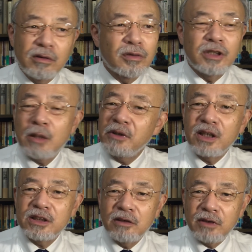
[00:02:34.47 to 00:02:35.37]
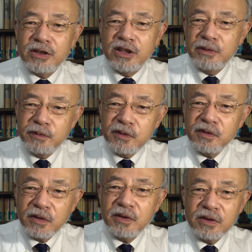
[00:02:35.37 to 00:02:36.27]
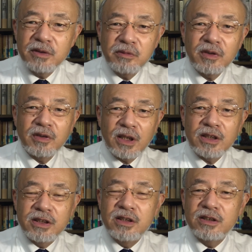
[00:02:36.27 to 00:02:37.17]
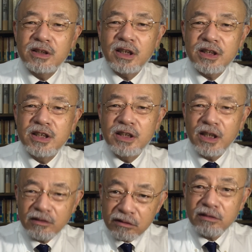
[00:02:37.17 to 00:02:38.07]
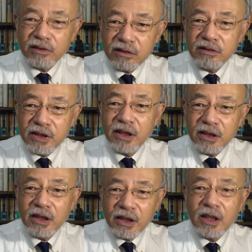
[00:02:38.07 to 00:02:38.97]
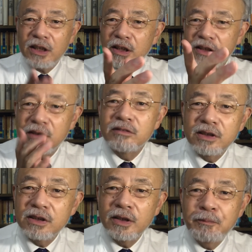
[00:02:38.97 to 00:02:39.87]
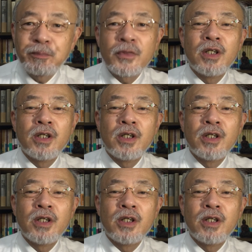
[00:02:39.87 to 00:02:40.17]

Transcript: この山鹿さんは自分というものが実在しているという前提で語ってるんですね。